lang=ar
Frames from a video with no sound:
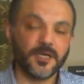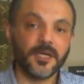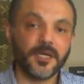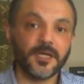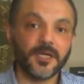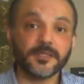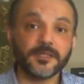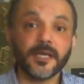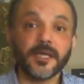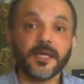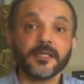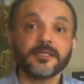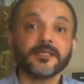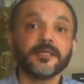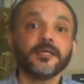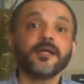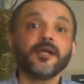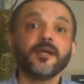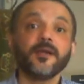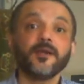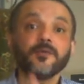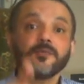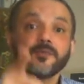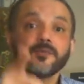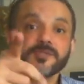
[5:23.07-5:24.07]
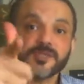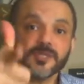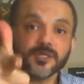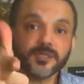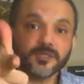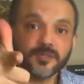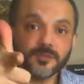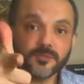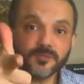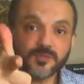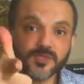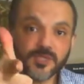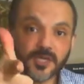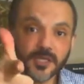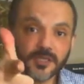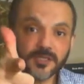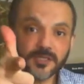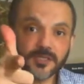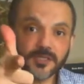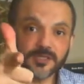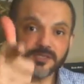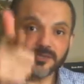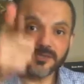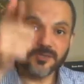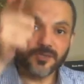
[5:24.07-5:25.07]
ايه ده يعني انا لو مسكت
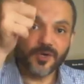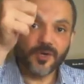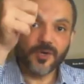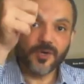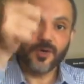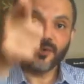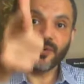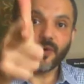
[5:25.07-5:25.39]
مسدس